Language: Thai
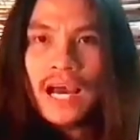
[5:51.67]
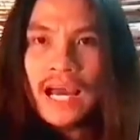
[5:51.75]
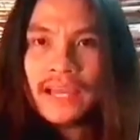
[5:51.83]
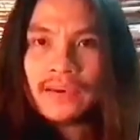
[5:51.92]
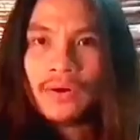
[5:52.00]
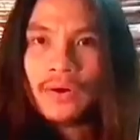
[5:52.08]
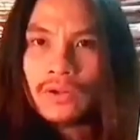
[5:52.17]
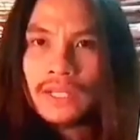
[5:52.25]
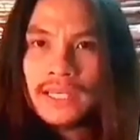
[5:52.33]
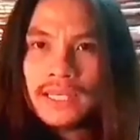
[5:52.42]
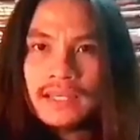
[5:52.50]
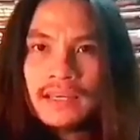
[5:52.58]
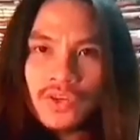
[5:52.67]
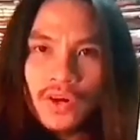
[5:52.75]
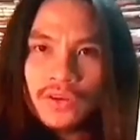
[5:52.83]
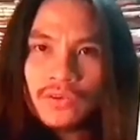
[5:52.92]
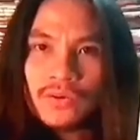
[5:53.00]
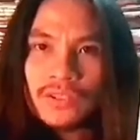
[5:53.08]
Your Eye Only
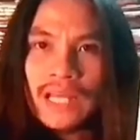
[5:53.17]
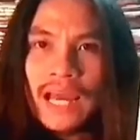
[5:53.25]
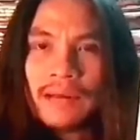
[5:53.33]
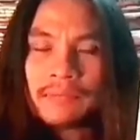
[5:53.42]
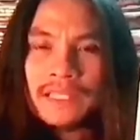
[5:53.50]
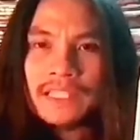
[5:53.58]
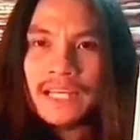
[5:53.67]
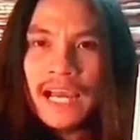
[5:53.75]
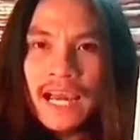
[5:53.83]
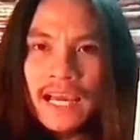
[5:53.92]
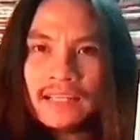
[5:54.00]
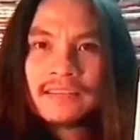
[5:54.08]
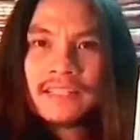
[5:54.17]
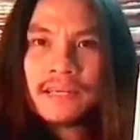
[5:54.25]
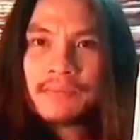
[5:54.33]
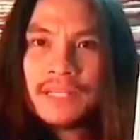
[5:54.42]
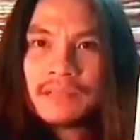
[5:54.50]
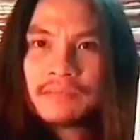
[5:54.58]
เจาะดวงตาเพชรฆาตใน
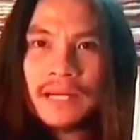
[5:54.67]
ปี